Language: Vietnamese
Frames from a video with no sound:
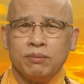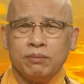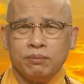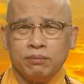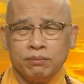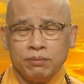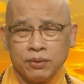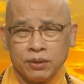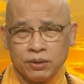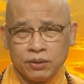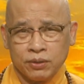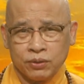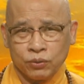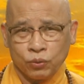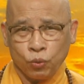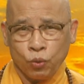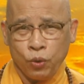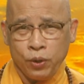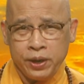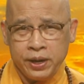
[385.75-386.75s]
mình
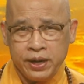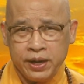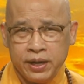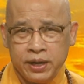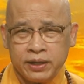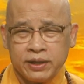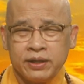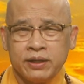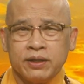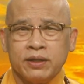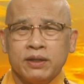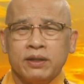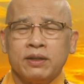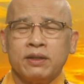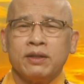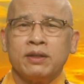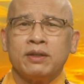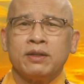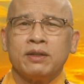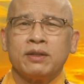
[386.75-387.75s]
khuê cái
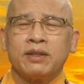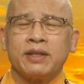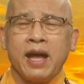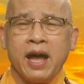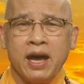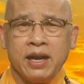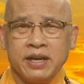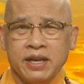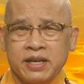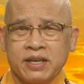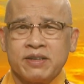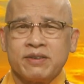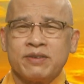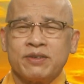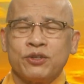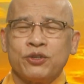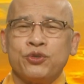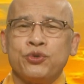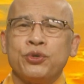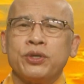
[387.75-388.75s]
khả năng
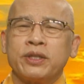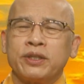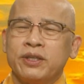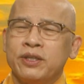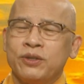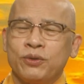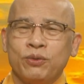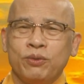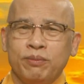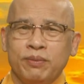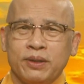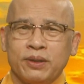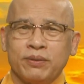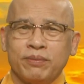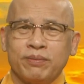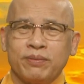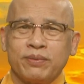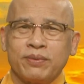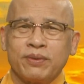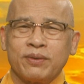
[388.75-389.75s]
diễn thuyết của mình
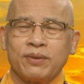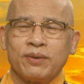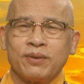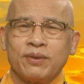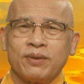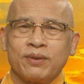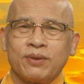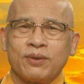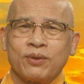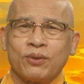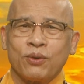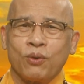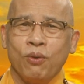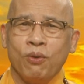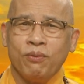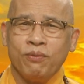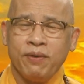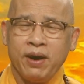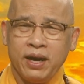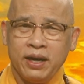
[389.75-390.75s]

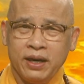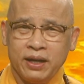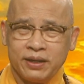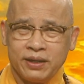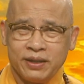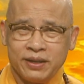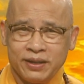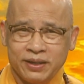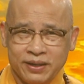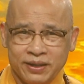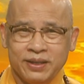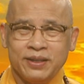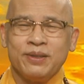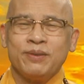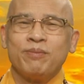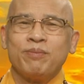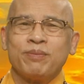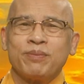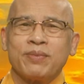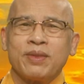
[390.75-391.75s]
cũng không phải là để
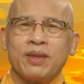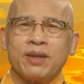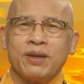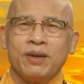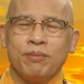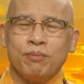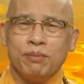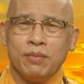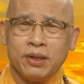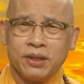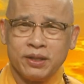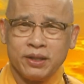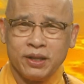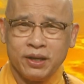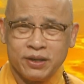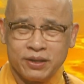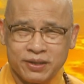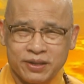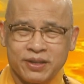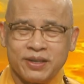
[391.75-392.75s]
minh
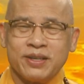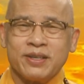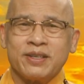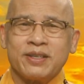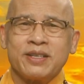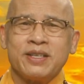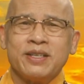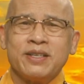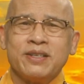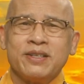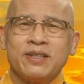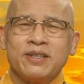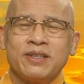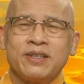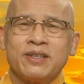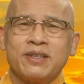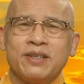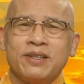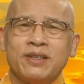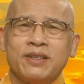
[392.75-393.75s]
thị cái
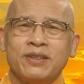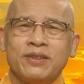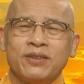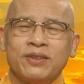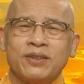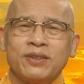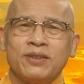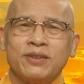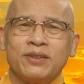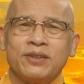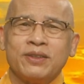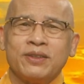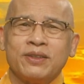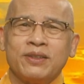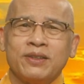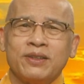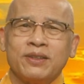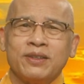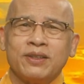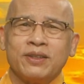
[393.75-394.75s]

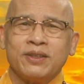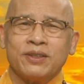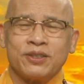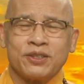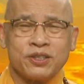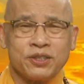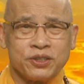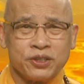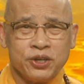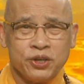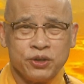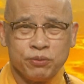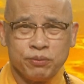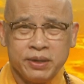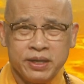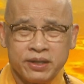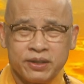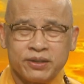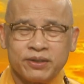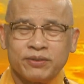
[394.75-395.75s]
à, sự hiểu biết